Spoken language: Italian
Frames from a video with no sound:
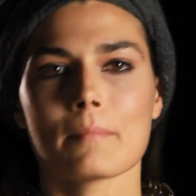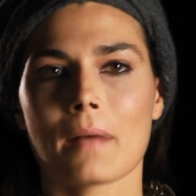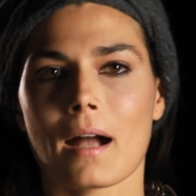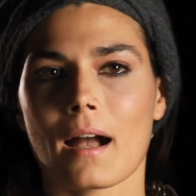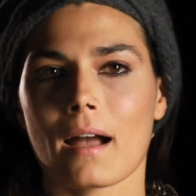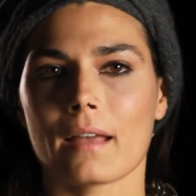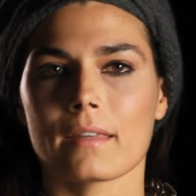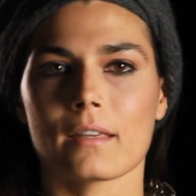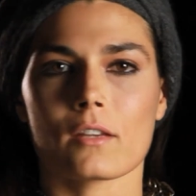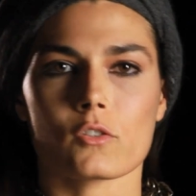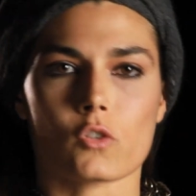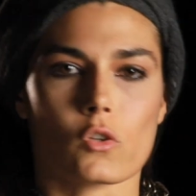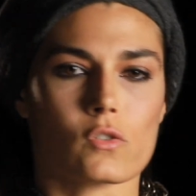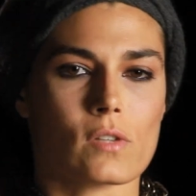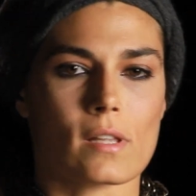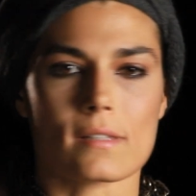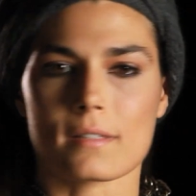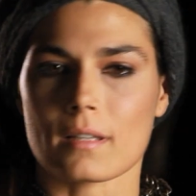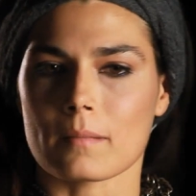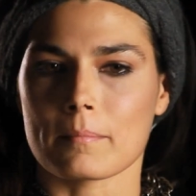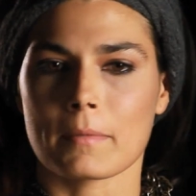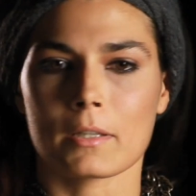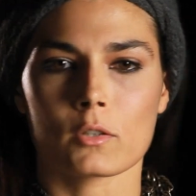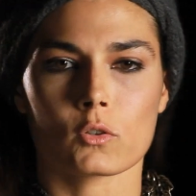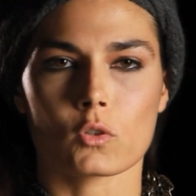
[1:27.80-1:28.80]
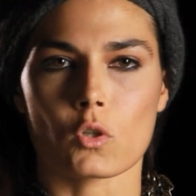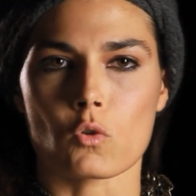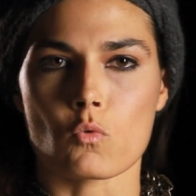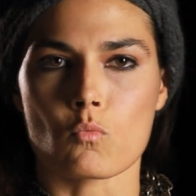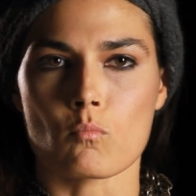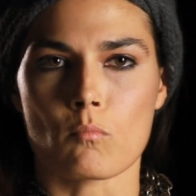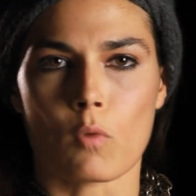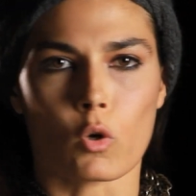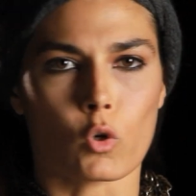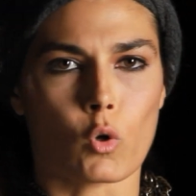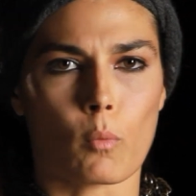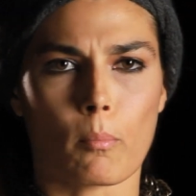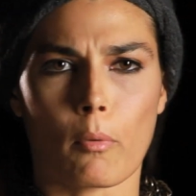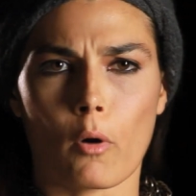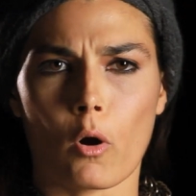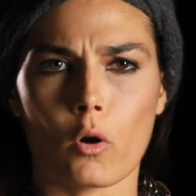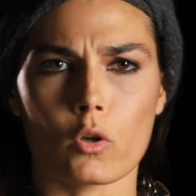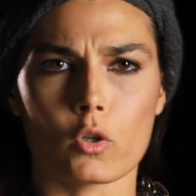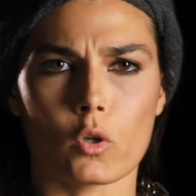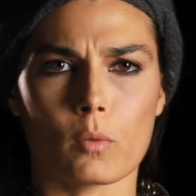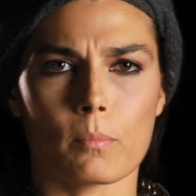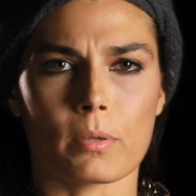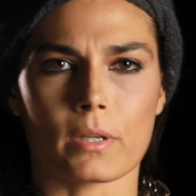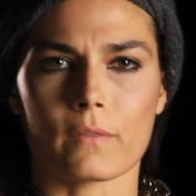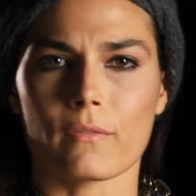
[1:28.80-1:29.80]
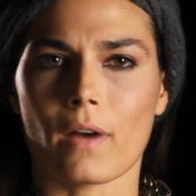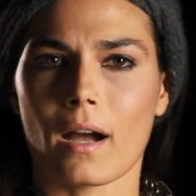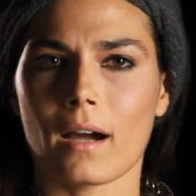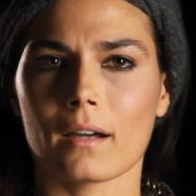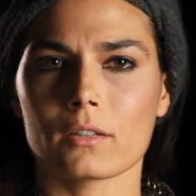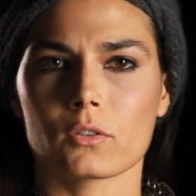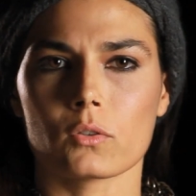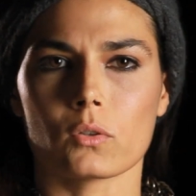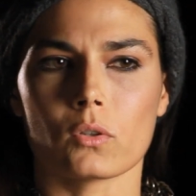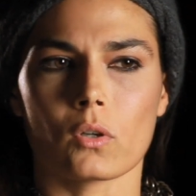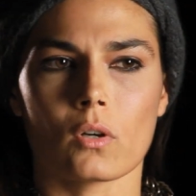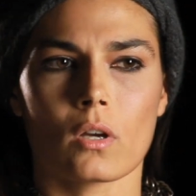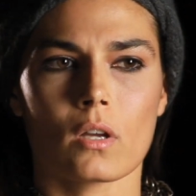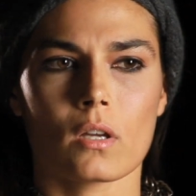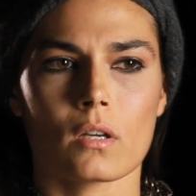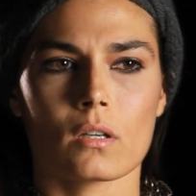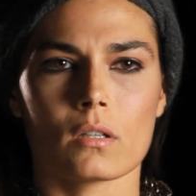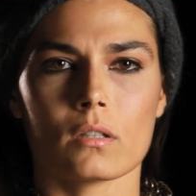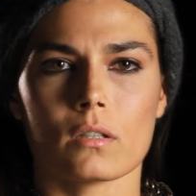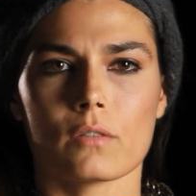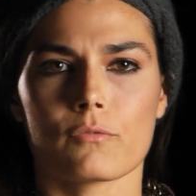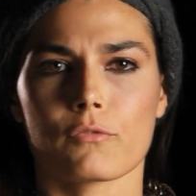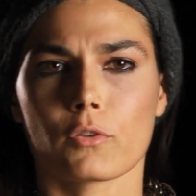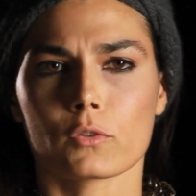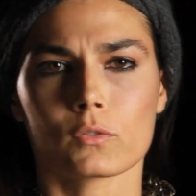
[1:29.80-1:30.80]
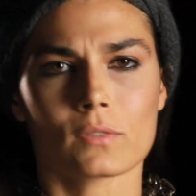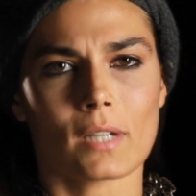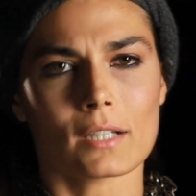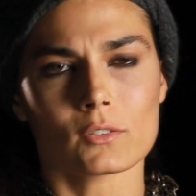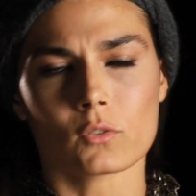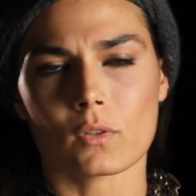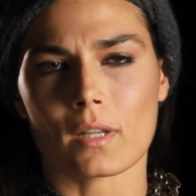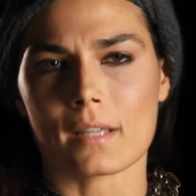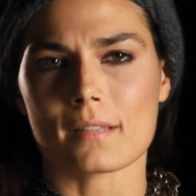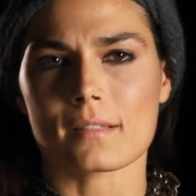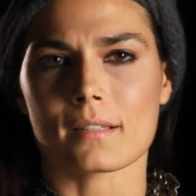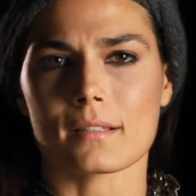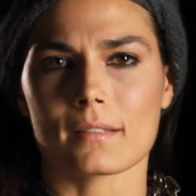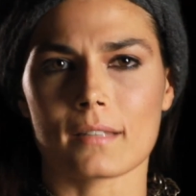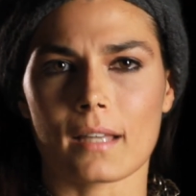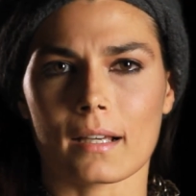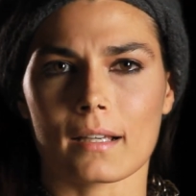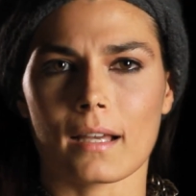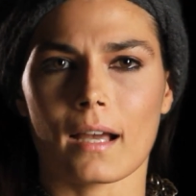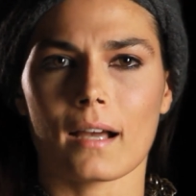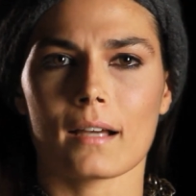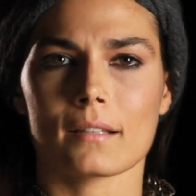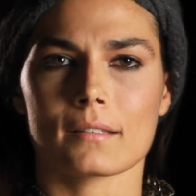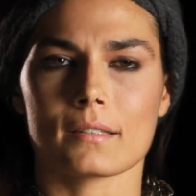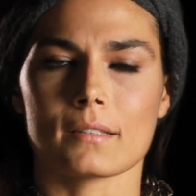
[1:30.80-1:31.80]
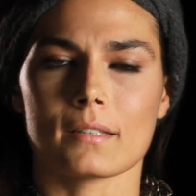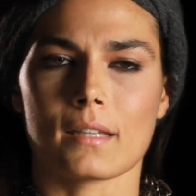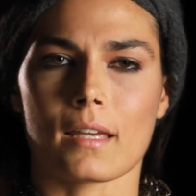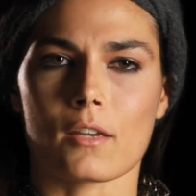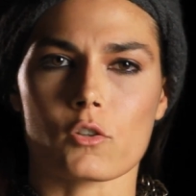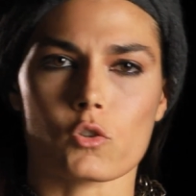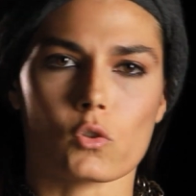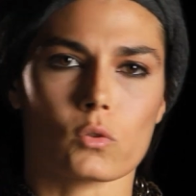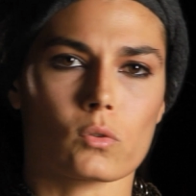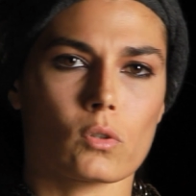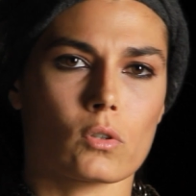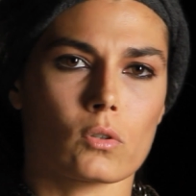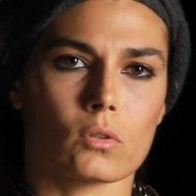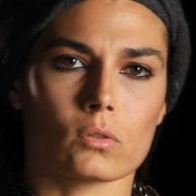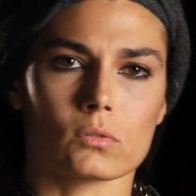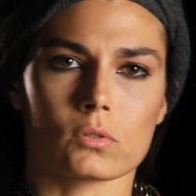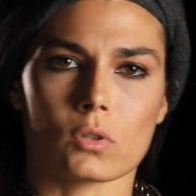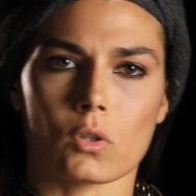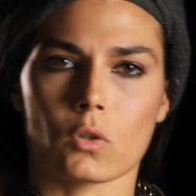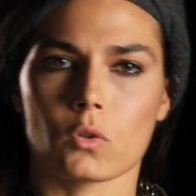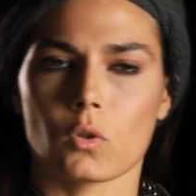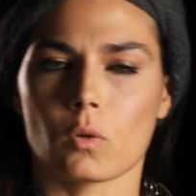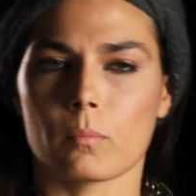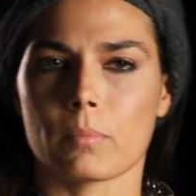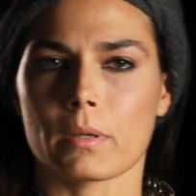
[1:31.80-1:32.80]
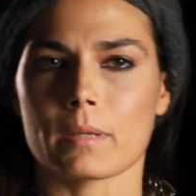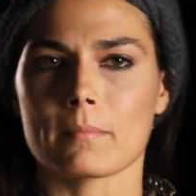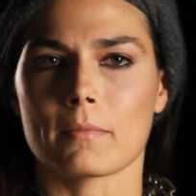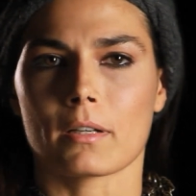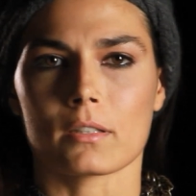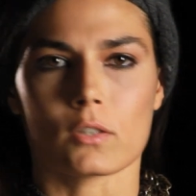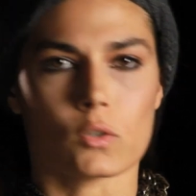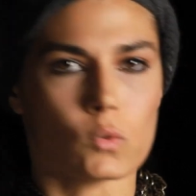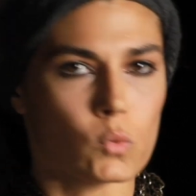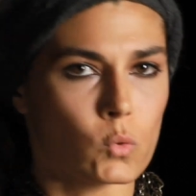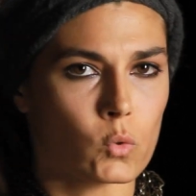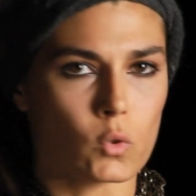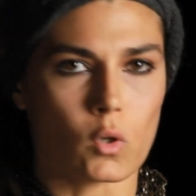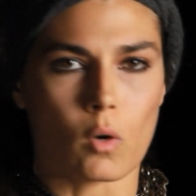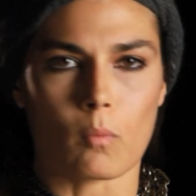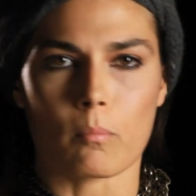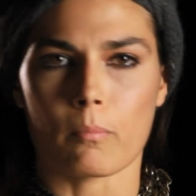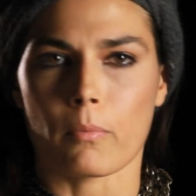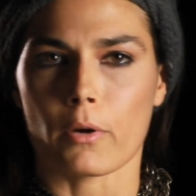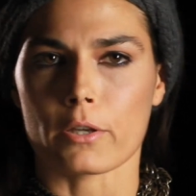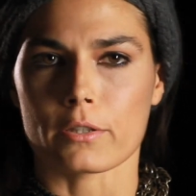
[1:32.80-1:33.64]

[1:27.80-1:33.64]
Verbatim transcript: l'IMAI è sostanzialmente un monopolio privato eh, fondato dai sindacati e sotto il controllo prima di uno,